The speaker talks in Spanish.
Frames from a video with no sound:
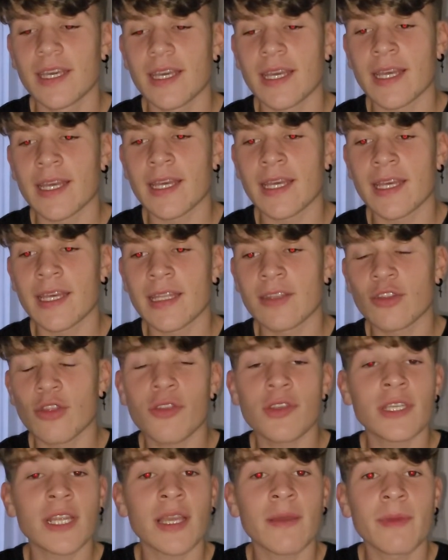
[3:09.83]
Eh,
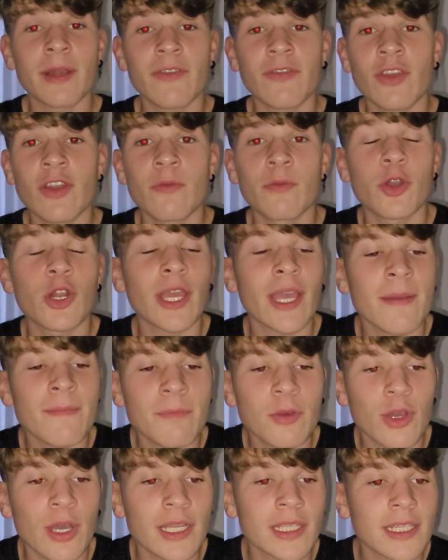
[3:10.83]
entonces, ¿a qué me refiero? Por
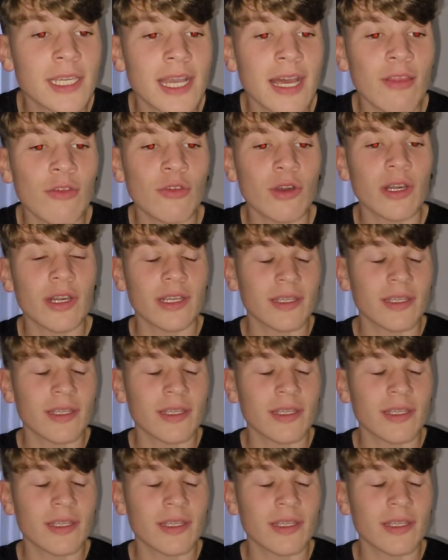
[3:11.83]
ejemplo, ha llegado,